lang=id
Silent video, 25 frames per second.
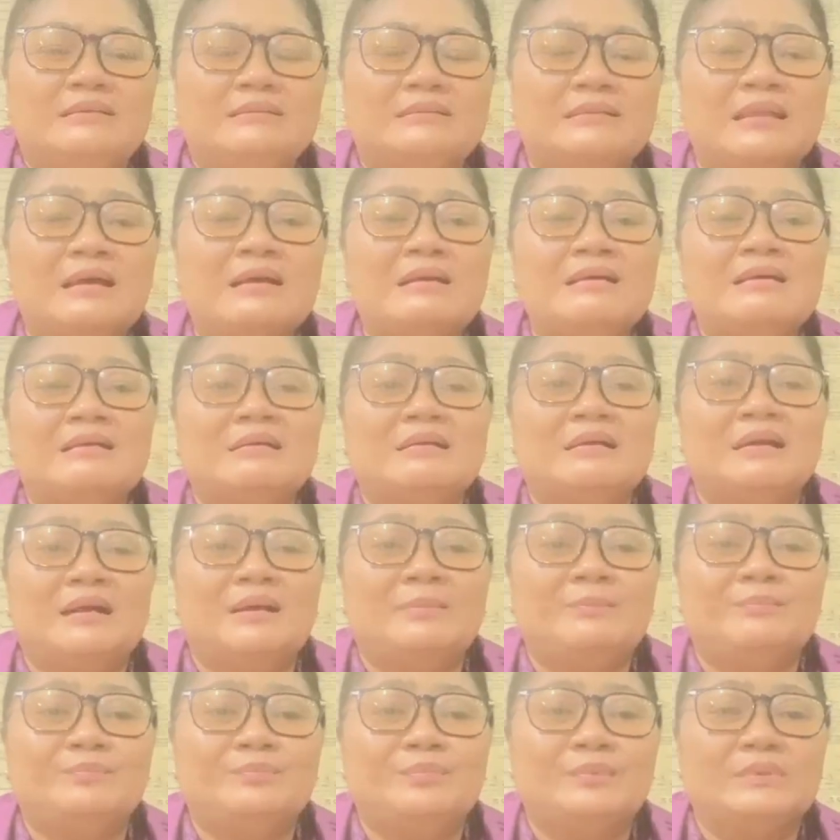
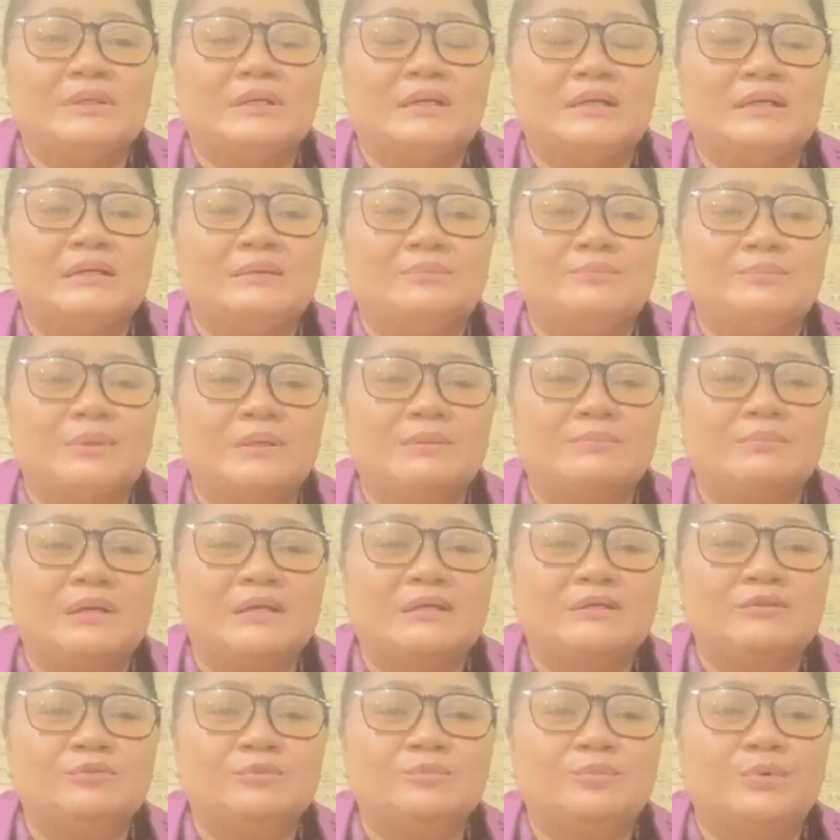tangkap, eh,
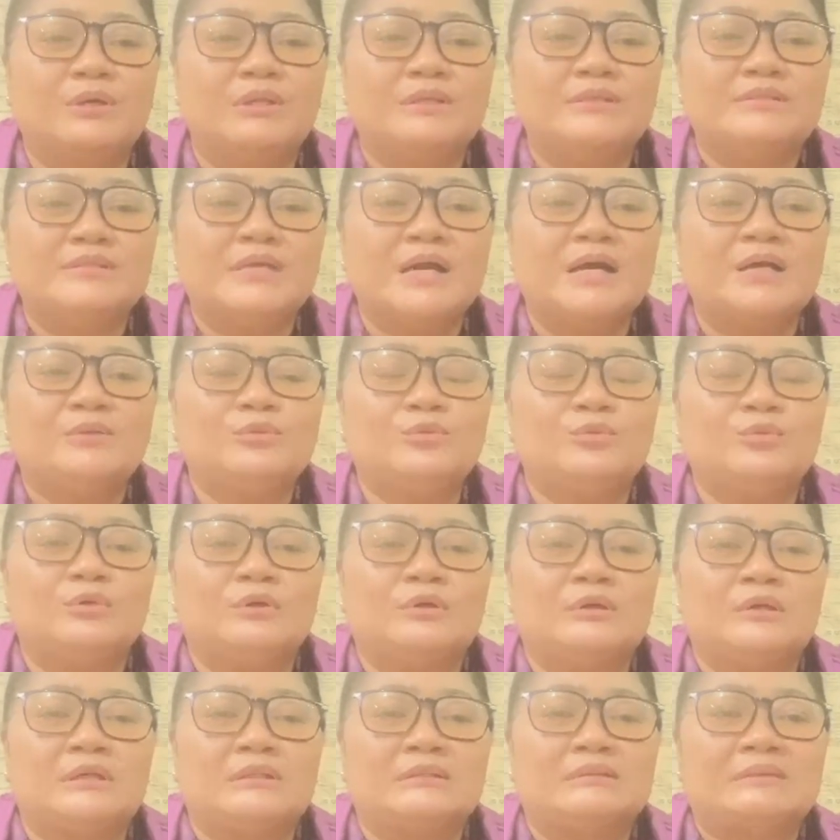firman itu boleh
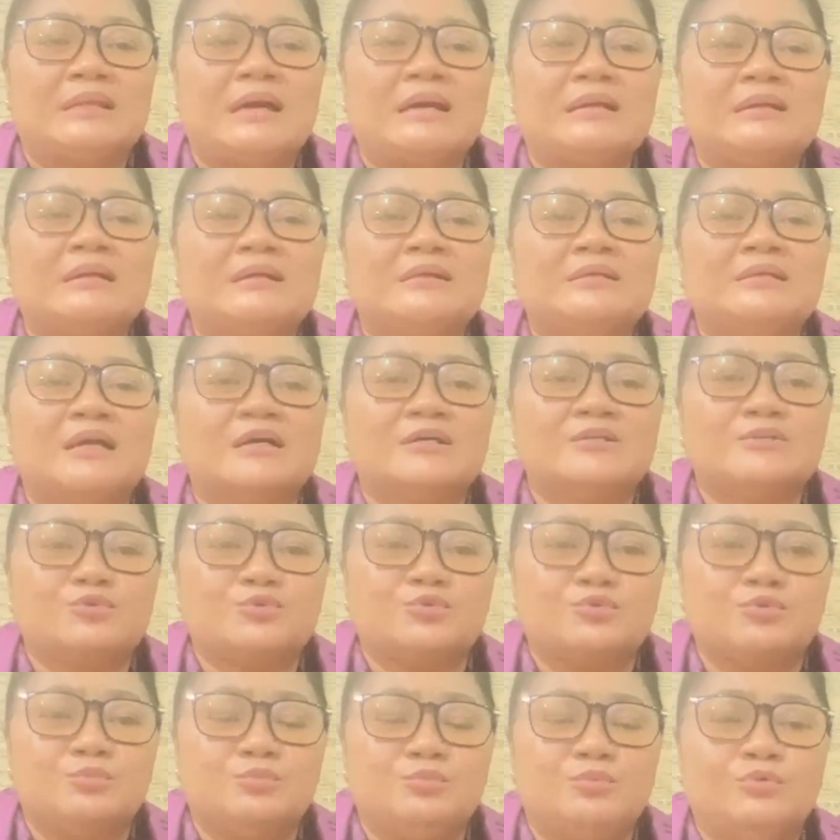jatuh ke tanah yang
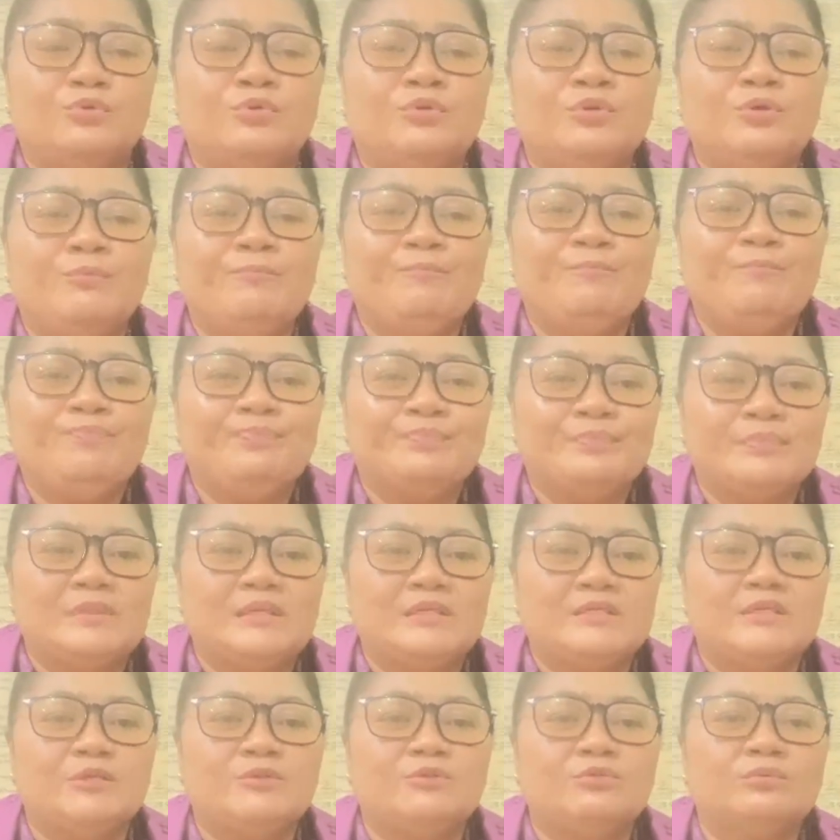subur,
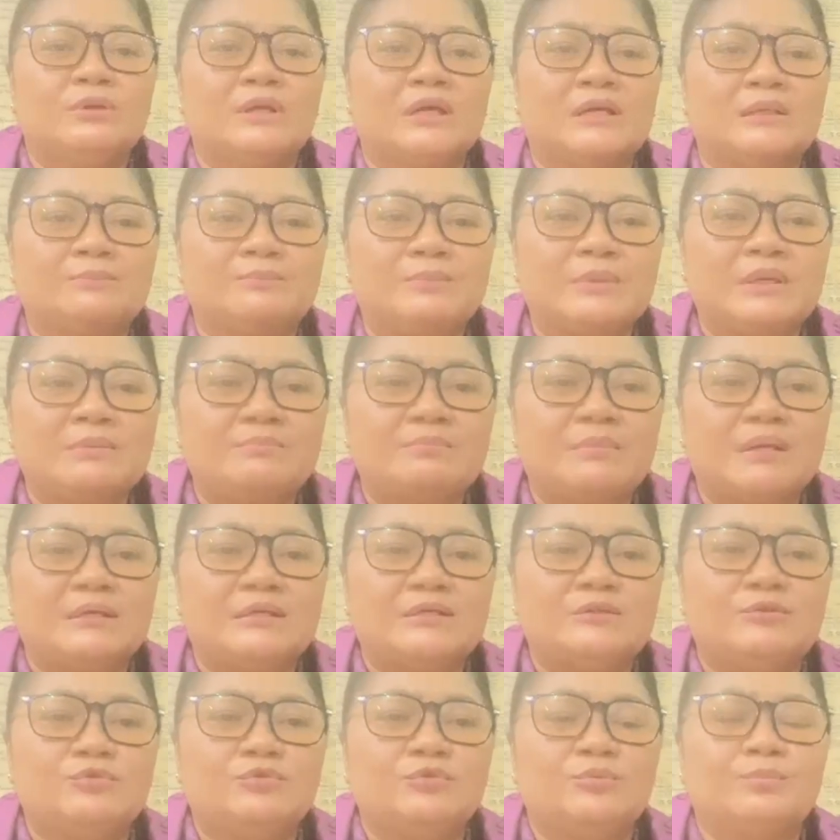disitulah firman
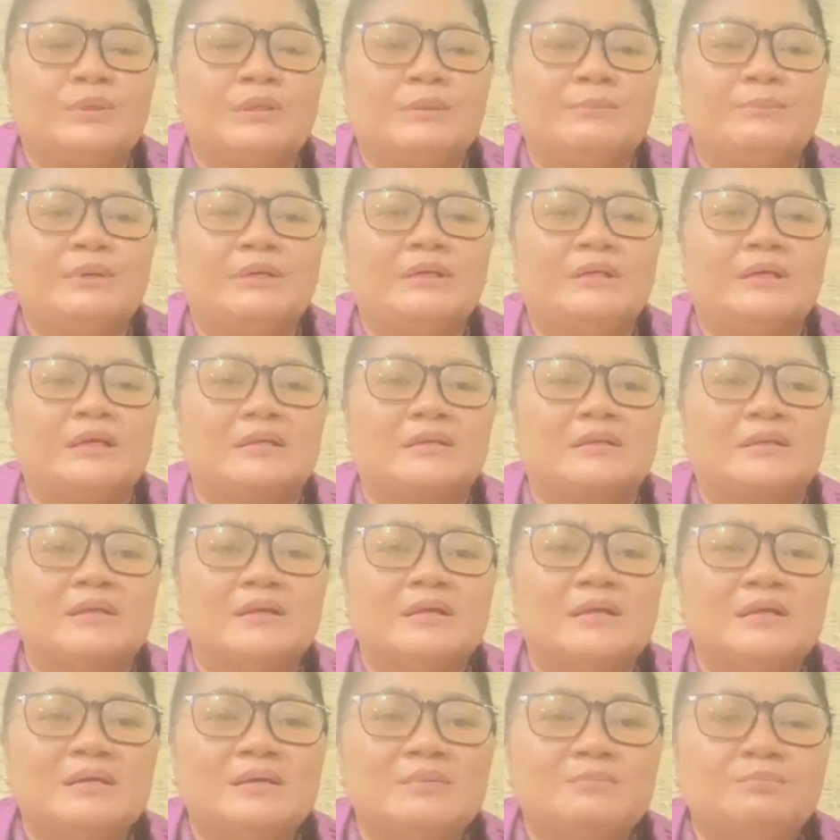itu benar-benar
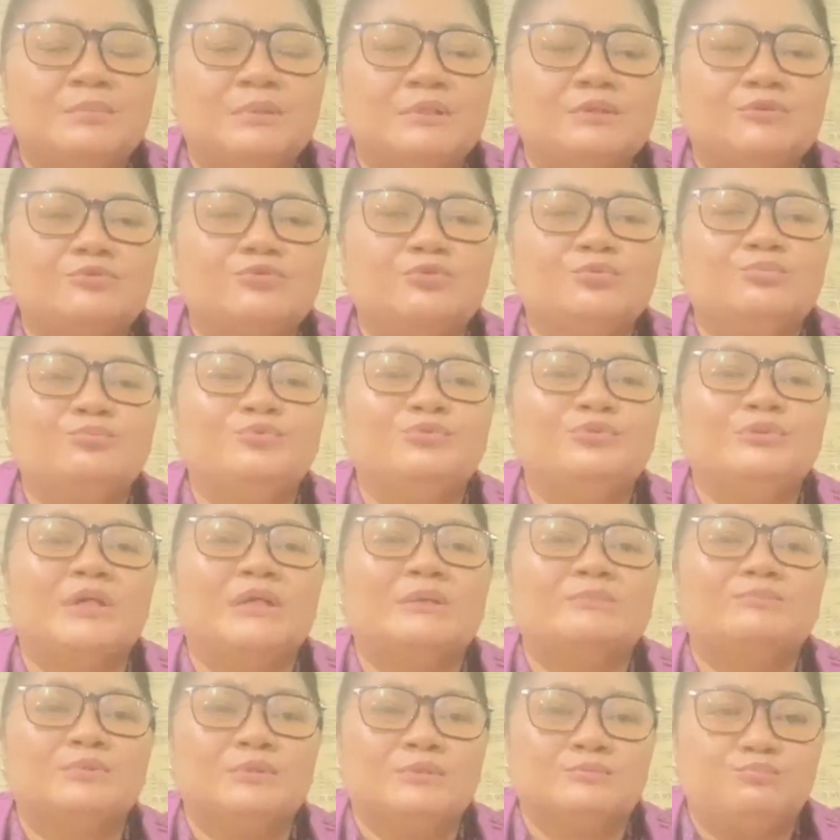bertumbuh
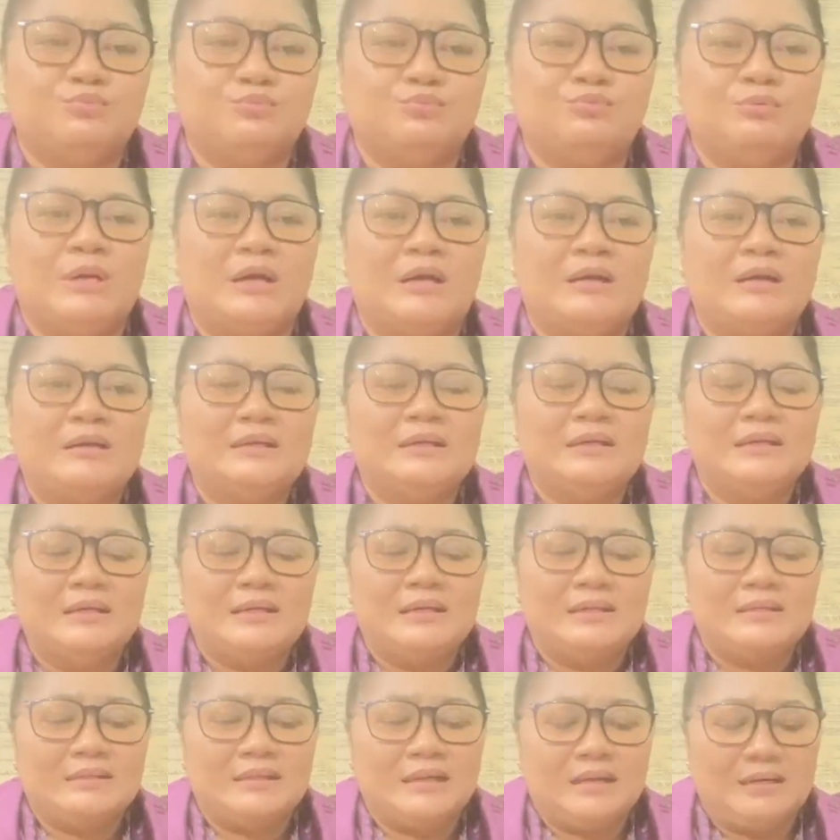dan berbuah.
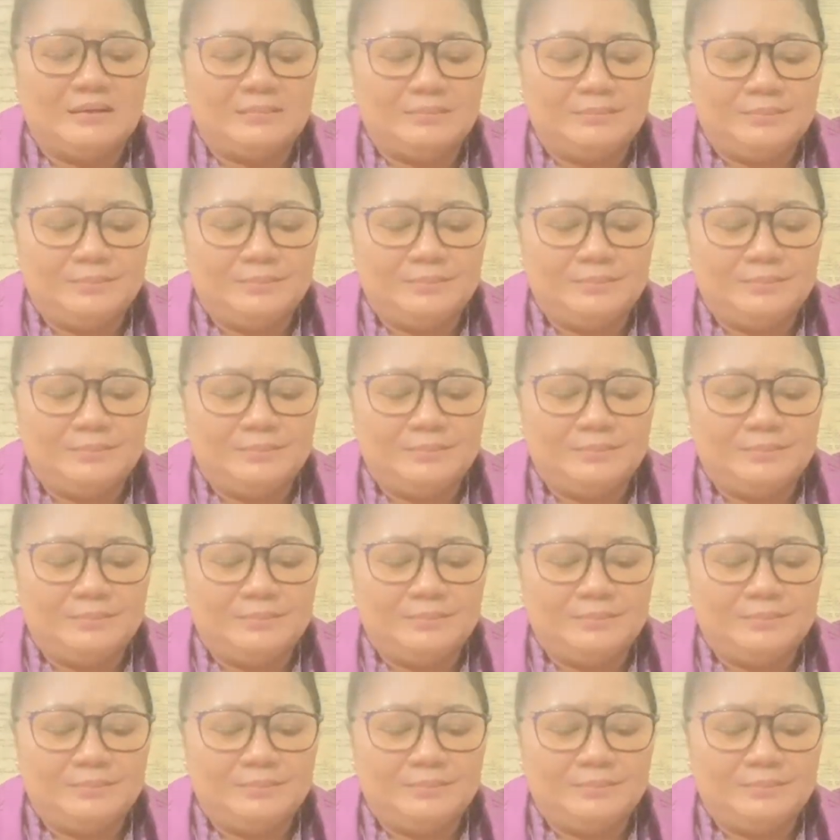Dan